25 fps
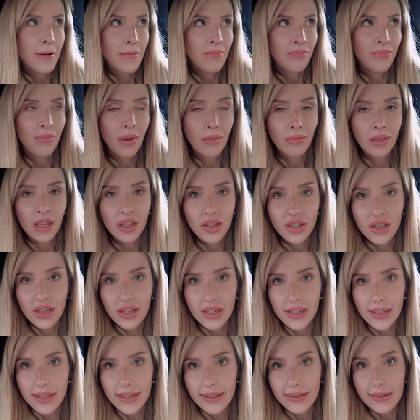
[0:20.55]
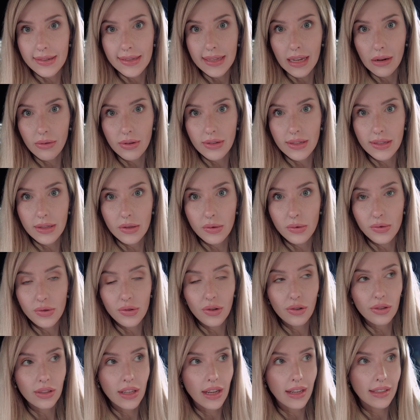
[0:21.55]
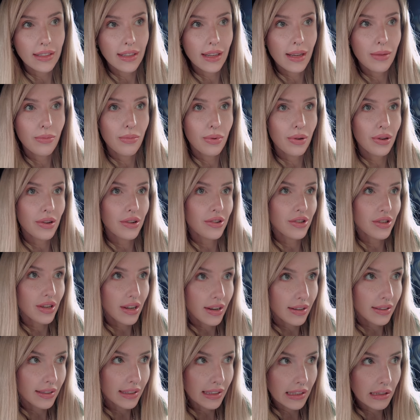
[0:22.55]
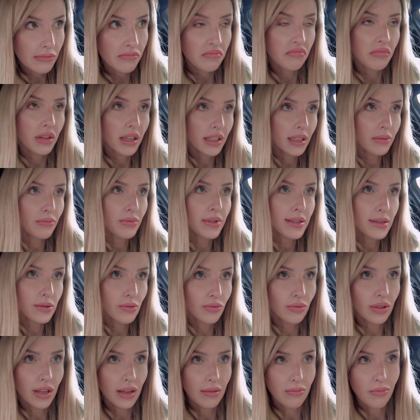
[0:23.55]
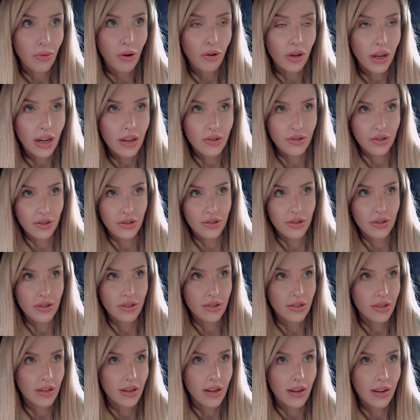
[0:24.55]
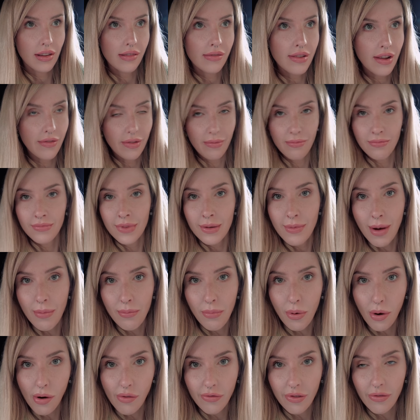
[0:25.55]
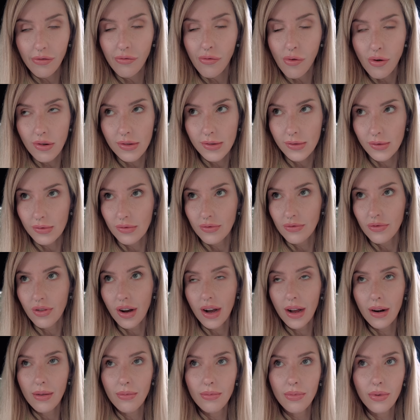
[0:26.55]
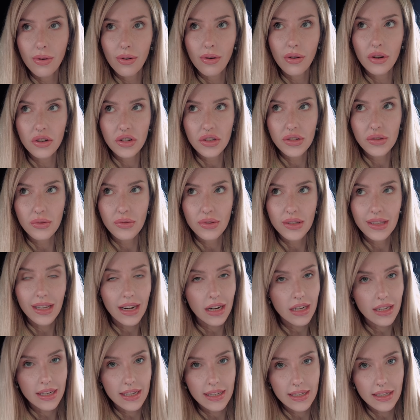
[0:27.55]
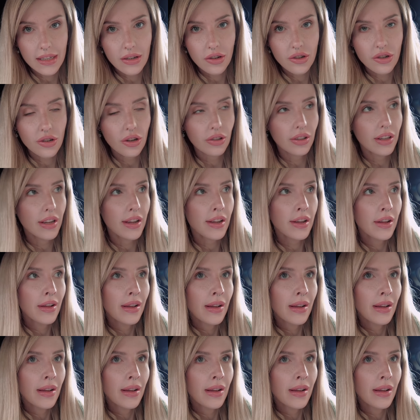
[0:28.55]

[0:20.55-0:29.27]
Mam nadzieję, że nie zostały zdruzgotane, bo jeżeli jakimś cudem okaże się, że nie wiem, nie mam połowy włosów albo że są strasznie zniszczone,